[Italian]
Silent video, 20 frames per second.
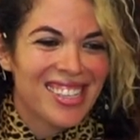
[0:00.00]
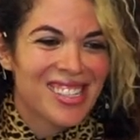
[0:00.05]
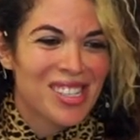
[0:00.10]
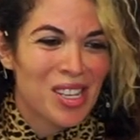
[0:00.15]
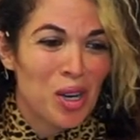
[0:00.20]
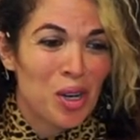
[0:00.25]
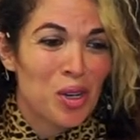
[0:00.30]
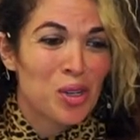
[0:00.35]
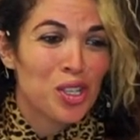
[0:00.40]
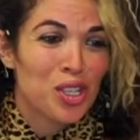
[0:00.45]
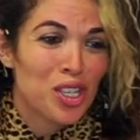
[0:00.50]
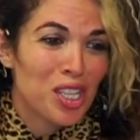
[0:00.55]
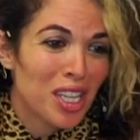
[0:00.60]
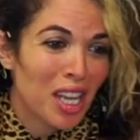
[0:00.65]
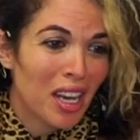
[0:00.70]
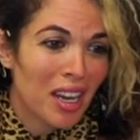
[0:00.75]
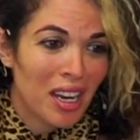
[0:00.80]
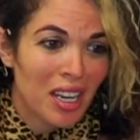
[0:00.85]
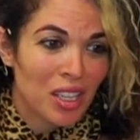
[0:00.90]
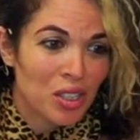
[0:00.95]
sono
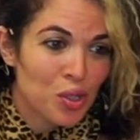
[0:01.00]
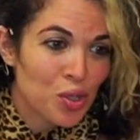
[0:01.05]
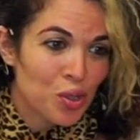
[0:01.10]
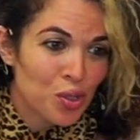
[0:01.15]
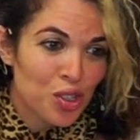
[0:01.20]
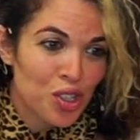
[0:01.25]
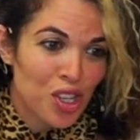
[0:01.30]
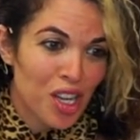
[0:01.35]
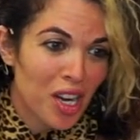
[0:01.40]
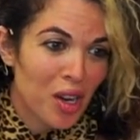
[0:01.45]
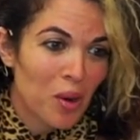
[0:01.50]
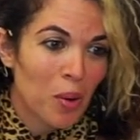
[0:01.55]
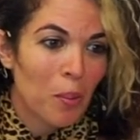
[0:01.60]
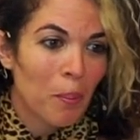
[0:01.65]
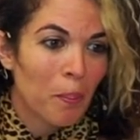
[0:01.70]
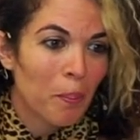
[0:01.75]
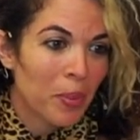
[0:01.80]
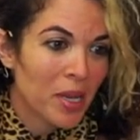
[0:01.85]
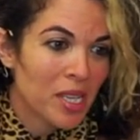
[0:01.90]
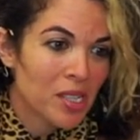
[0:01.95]
riuscita a raggiungere
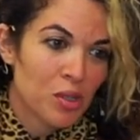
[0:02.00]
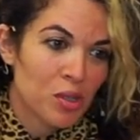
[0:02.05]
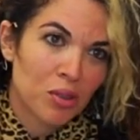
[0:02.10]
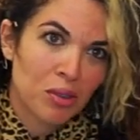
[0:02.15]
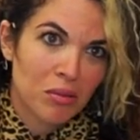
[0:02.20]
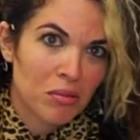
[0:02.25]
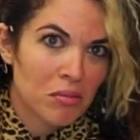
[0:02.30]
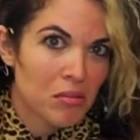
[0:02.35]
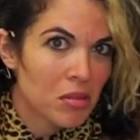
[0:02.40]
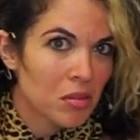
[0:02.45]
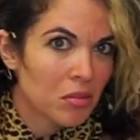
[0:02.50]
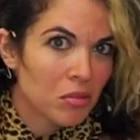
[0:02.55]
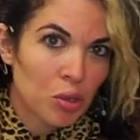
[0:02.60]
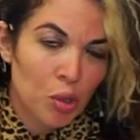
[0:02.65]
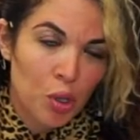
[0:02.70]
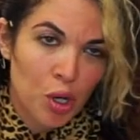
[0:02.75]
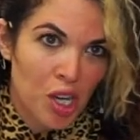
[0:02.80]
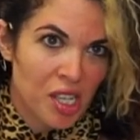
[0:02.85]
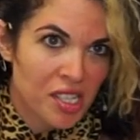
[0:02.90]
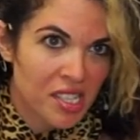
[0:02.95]
un peso
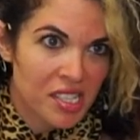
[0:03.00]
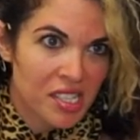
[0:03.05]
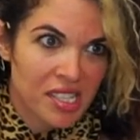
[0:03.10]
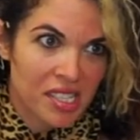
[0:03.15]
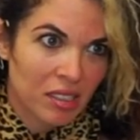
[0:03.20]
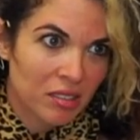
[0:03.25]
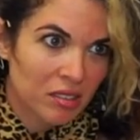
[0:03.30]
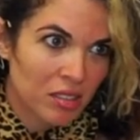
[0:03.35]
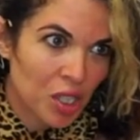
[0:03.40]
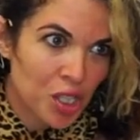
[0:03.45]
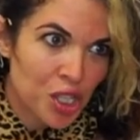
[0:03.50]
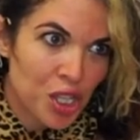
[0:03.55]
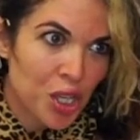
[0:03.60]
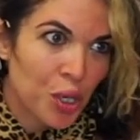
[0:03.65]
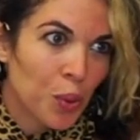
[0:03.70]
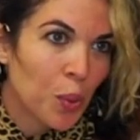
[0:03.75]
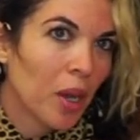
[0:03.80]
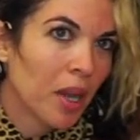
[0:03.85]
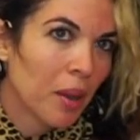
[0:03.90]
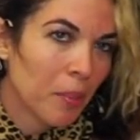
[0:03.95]
intorno ai
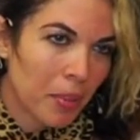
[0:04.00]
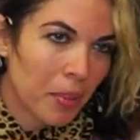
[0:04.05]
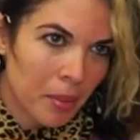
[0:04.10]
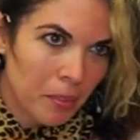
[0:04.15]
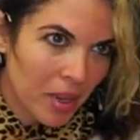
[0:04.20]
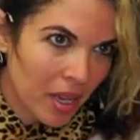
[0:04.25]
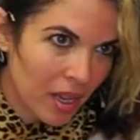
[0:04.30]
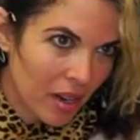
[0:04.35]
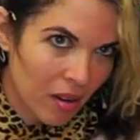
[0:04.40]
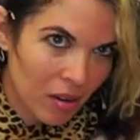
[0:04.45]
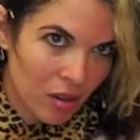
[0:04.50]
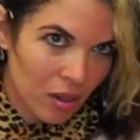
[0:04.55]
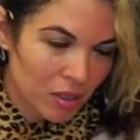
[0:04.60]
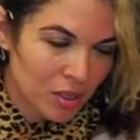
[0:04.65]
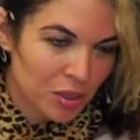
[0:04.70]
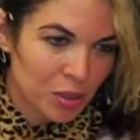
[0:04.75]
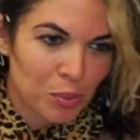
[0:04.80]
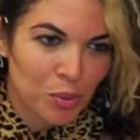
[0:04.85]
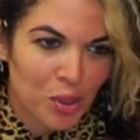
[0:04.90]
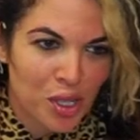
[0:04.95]
65, che per me era un
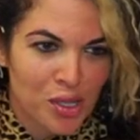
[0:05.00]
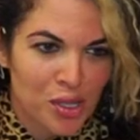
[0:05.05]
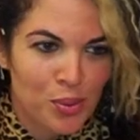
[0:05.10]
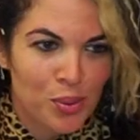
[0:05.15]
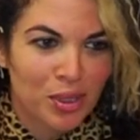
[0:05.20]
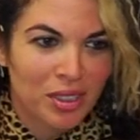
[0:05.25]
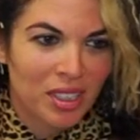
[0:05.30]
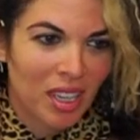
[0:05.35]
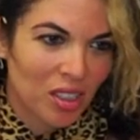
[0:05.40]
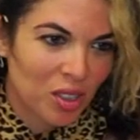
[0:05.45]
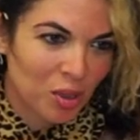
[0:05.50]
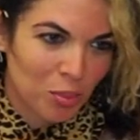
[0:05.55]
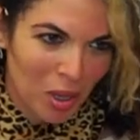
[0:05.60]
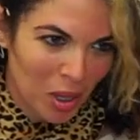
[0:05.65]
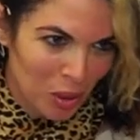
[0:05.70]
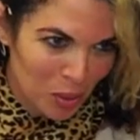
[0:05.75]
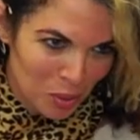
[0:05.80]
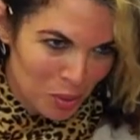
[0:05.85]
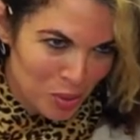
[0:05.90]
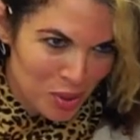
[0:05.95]
ottimo risultato,
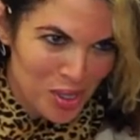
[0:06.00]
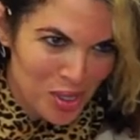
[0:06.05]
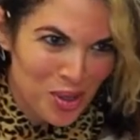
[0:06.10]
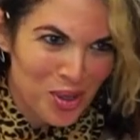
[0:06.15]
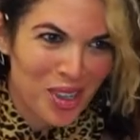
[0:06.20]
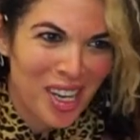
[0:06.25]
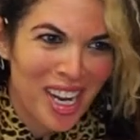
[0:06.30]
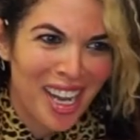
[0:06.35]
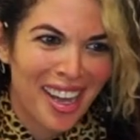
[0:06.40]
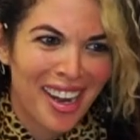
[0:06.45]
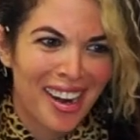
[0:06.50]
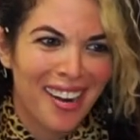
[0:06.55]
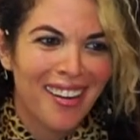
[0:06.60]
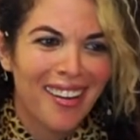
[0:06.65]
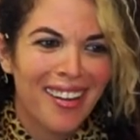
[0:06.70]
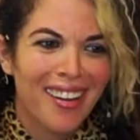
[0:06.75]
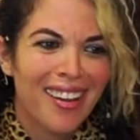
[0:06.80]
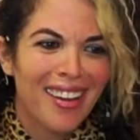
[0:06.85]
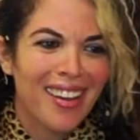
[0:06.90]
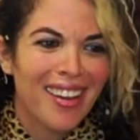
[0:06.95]
ma così non era.
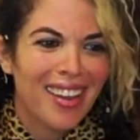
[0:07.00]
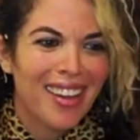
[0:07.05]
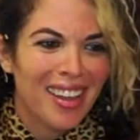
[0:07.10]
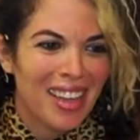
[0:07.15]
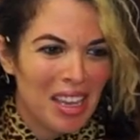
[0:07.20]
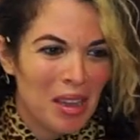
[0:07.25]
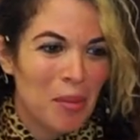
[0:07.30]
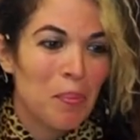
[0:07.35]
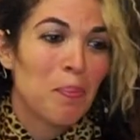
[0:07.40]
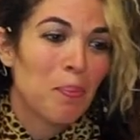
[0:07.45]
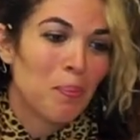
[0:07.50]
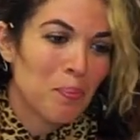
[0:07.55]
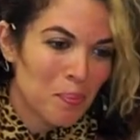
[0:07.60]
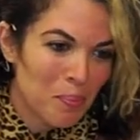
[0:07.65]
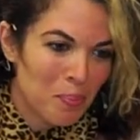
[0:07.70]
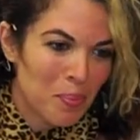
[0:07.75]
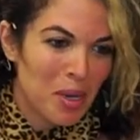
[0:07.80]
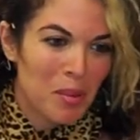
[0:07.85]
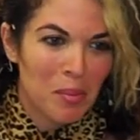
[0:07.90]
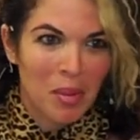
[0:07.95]
E
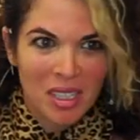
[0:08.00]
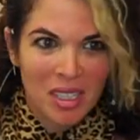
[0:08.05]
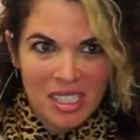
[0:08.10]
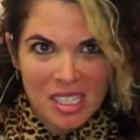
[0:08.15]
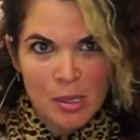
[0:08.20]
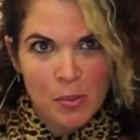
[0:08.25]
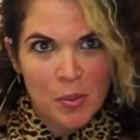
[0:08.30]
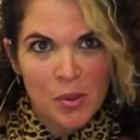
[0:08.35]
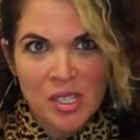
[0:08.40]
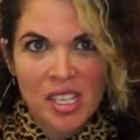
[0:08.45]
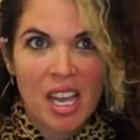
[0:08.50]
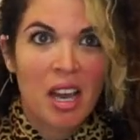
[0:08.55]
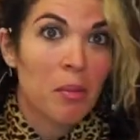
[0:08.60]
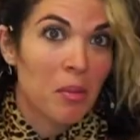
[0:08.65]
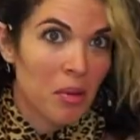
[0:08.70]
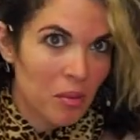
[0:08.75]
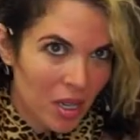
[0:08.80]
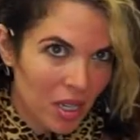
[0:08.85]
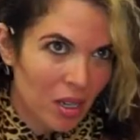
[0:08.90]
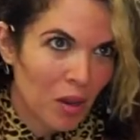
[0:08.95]
prima di
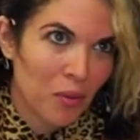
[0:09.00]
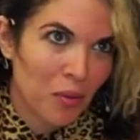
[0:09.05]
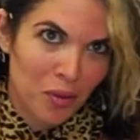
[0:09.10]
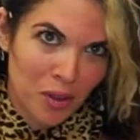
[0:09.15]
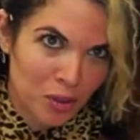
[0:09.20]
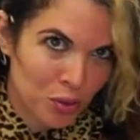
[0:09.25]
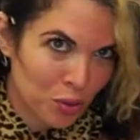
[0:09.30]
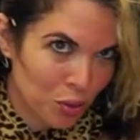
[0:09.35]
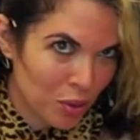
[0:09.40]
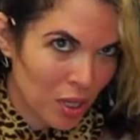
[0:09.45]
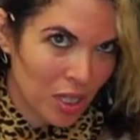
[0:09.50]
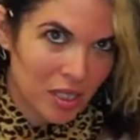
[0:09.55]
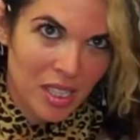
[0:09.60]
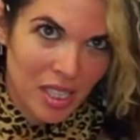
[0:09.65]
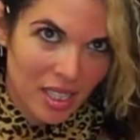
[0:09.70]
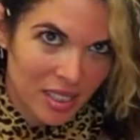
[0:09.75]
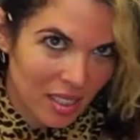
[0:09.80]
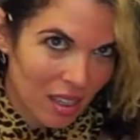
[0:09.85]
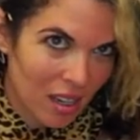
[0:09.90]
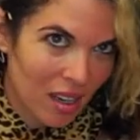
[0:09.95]
sposarmi, perché ho fatto una
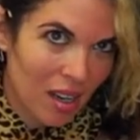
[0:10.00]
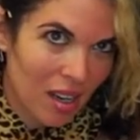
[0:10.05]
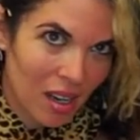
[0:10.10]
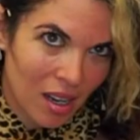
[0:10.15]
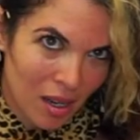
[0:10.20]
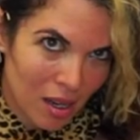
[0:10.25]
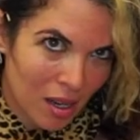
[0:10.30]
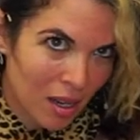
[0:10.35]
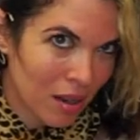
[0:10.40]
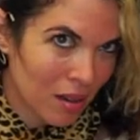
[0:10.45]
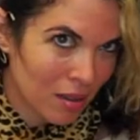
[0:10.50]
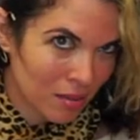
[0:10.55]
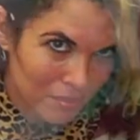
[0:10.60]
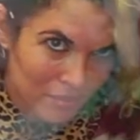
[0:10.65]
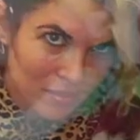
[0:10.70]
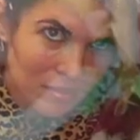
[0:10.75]
dieta